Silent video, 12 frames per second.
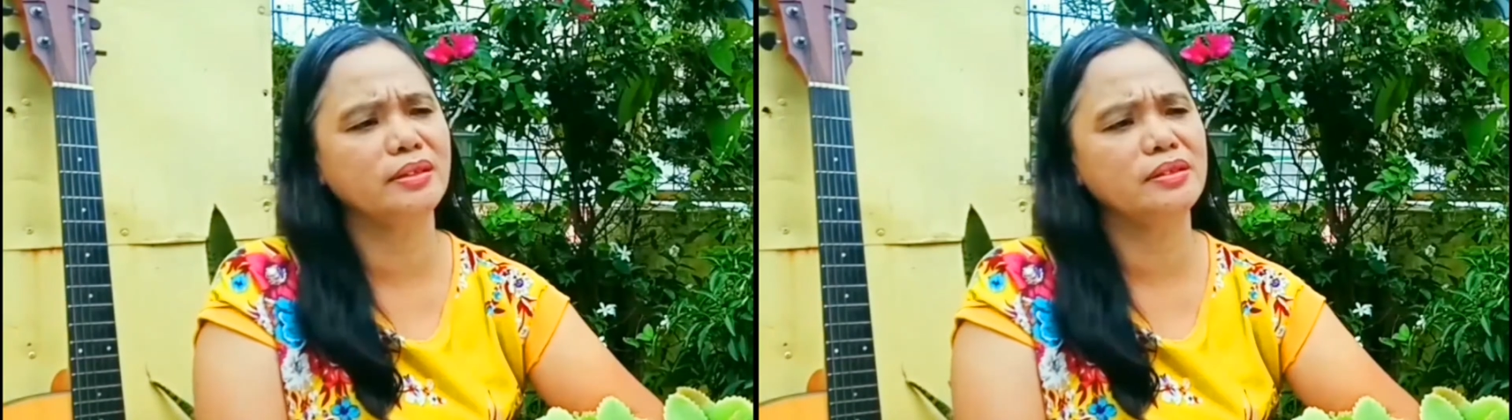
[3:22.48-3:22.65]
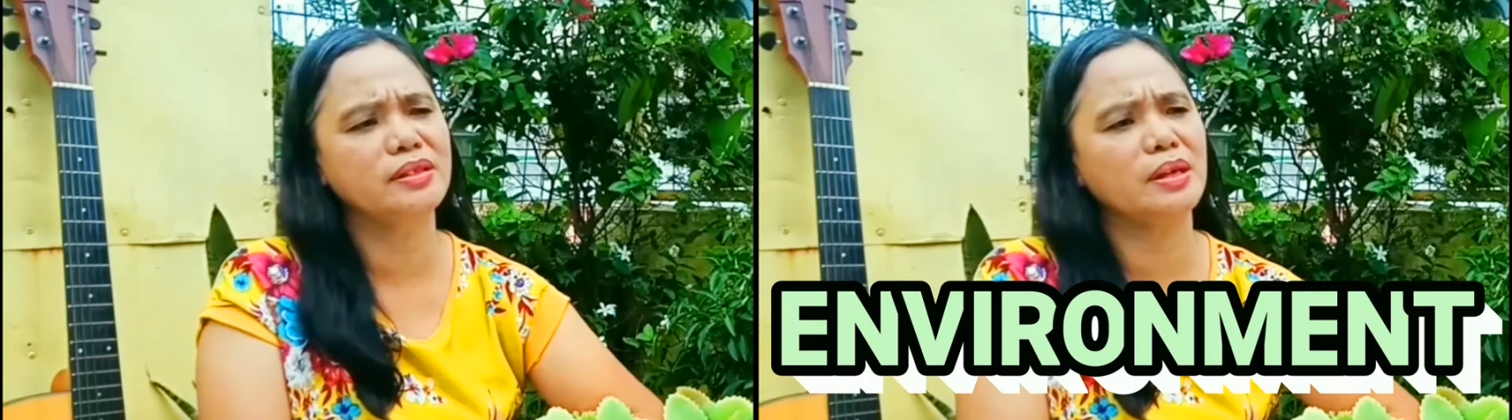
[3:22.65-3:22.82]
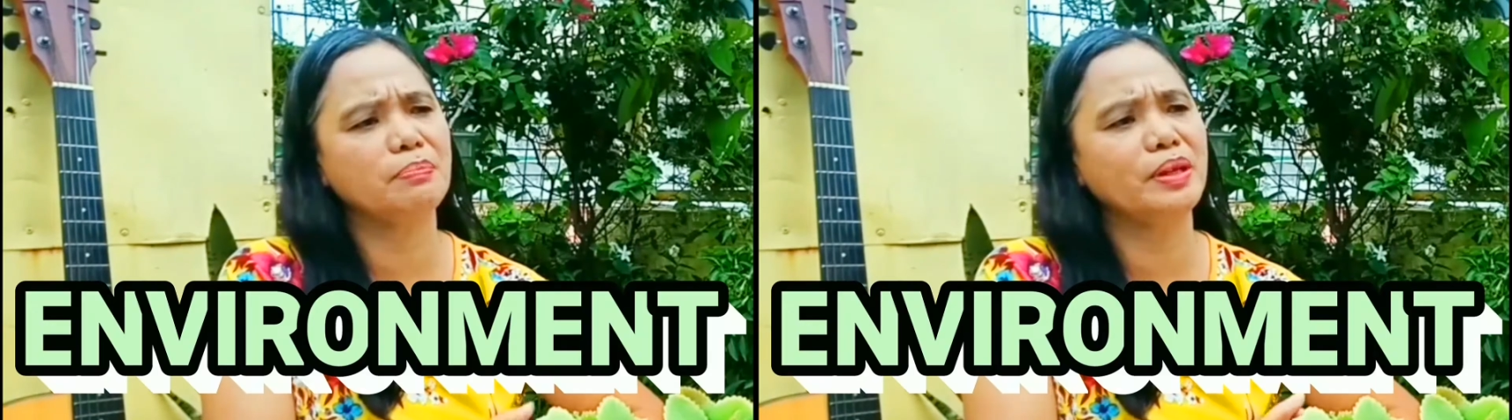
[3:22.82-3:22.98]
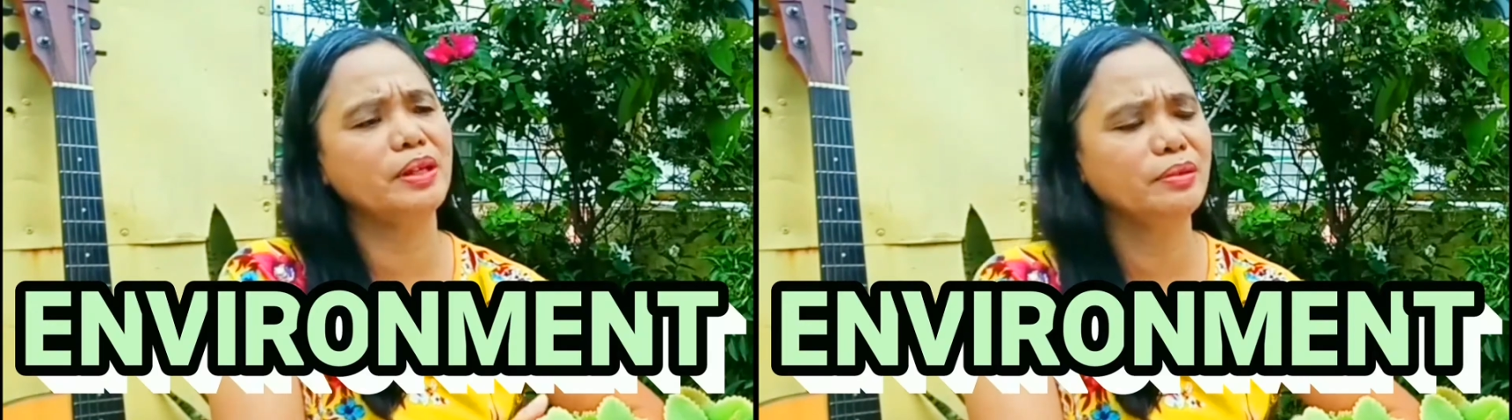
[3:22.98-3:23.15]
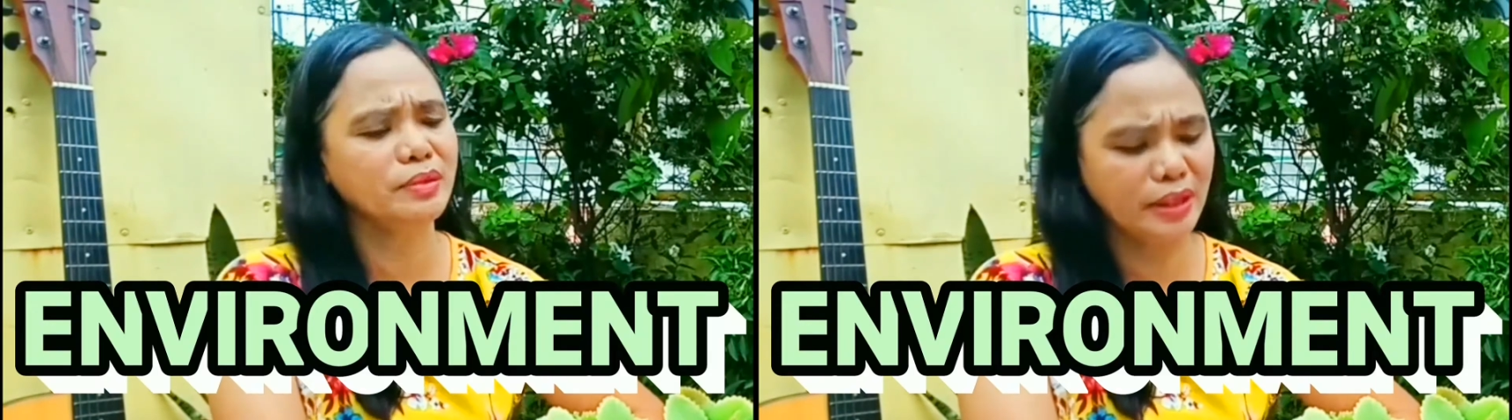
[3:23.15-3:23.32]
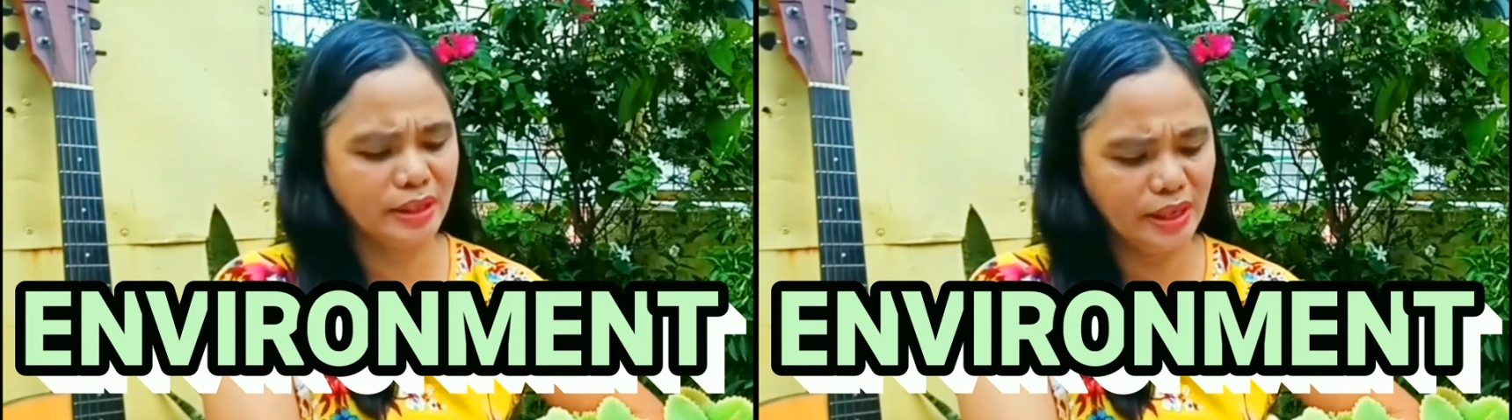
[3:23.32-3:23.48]
Mm-hmm. Sa
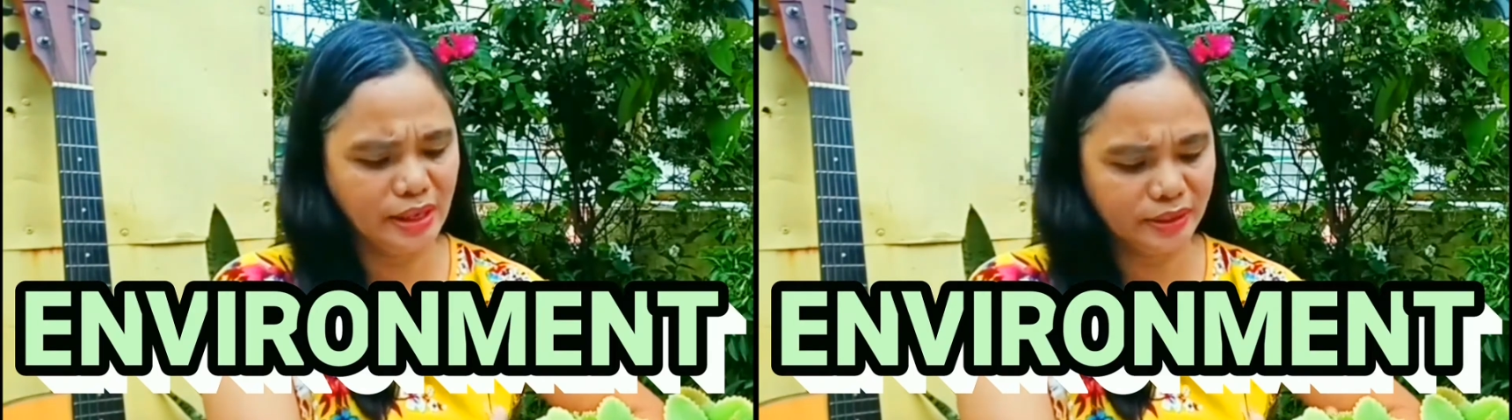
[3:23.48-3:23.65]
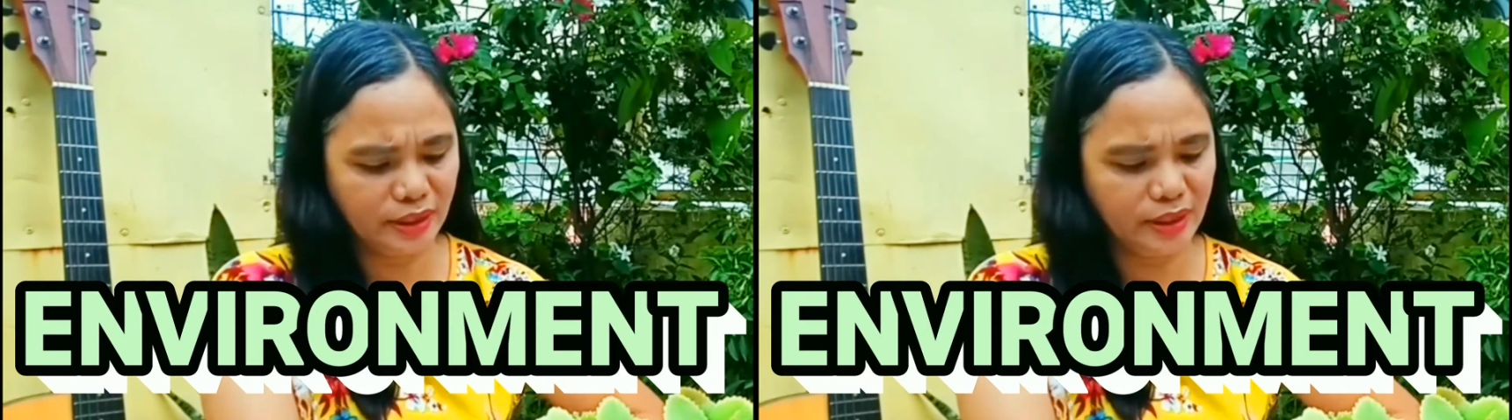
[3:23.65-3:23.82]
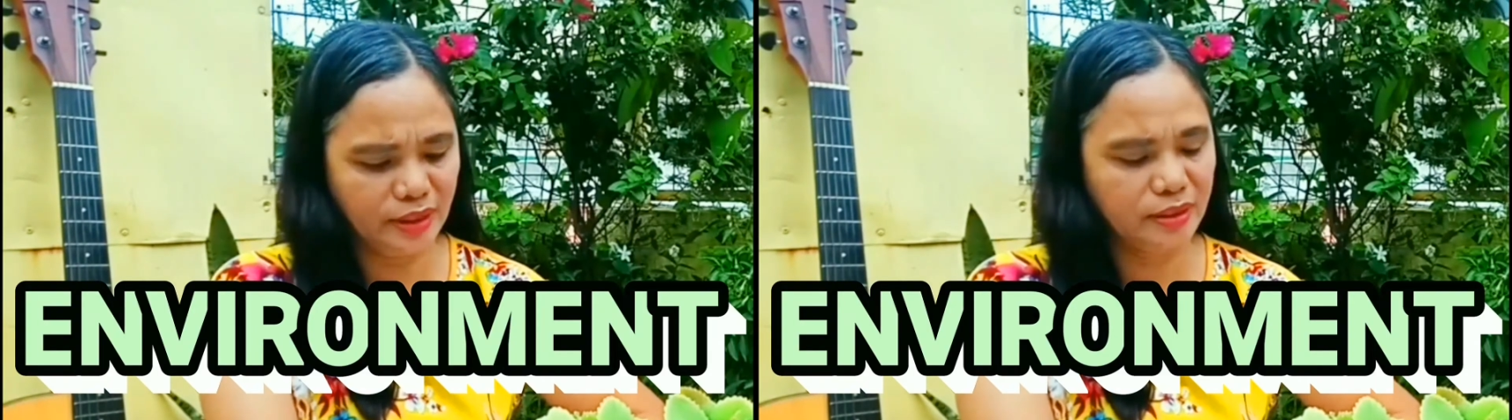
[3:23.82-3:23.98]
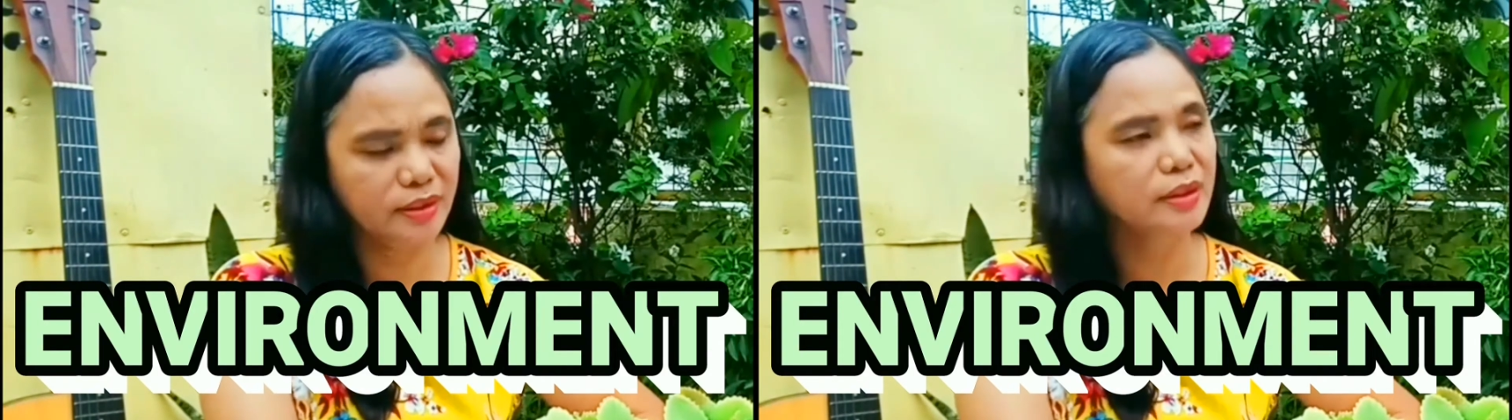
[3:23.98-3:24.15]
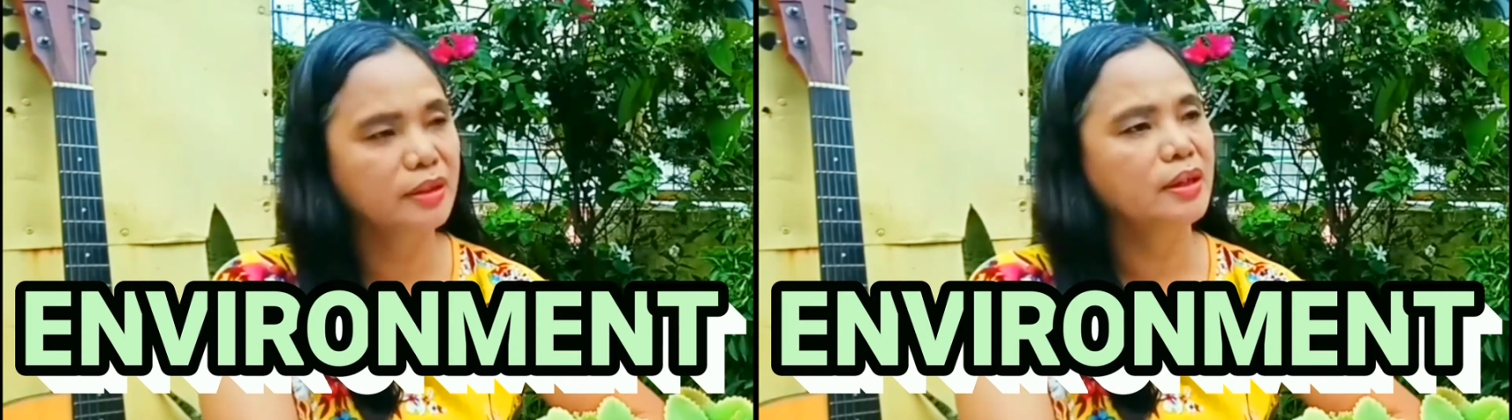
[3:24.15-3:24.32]
panahon nga natin,